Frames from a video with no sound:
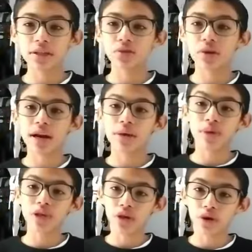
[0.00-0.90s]
titular
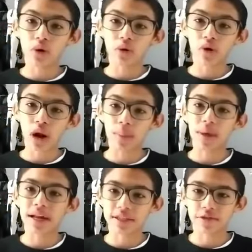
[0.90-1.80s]
Episodio 1 La
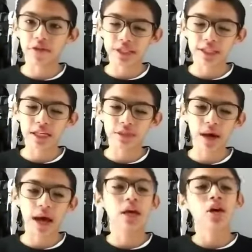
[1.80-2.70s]
amenaza
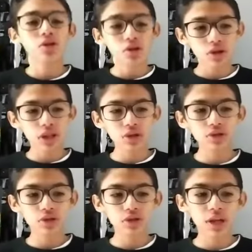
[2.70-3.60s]
fantasma, donde
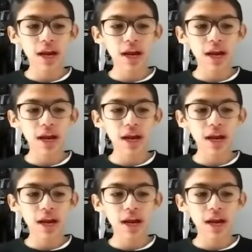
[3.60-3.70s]
nos